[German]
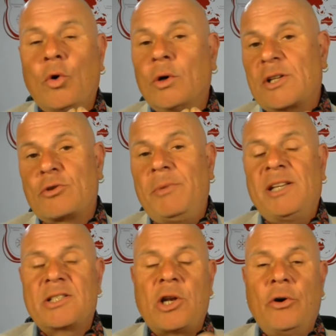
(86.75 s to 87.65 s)
Oder
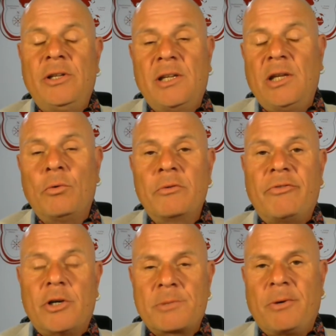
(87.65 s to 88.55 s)
zumindest Leute, die
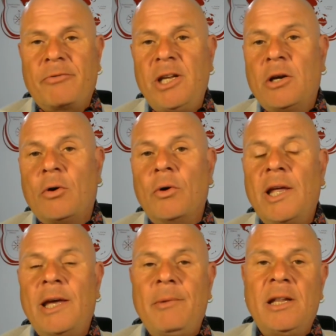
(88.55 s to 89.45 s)
unfassbar viel
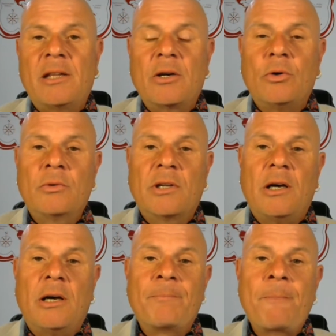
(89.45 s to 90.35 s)
Kohle im Hintergrund
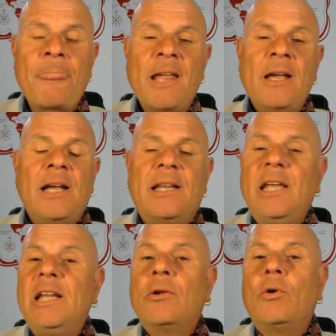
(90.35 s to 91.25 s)
haben,
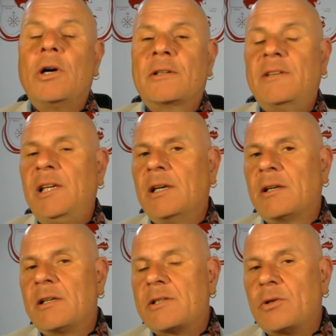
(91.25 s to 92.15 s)
die dort
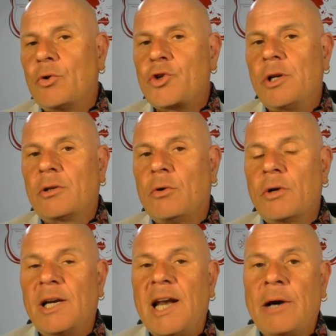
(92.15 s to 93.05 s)
ihren Social
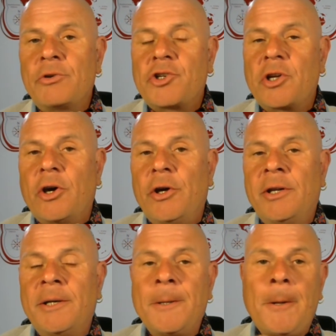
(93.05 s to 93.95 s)
Token launchen
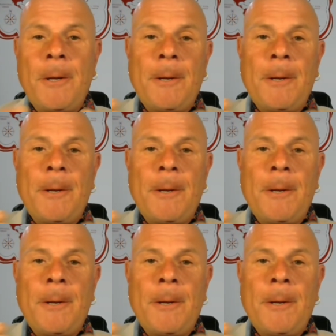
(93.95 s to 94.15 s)
können.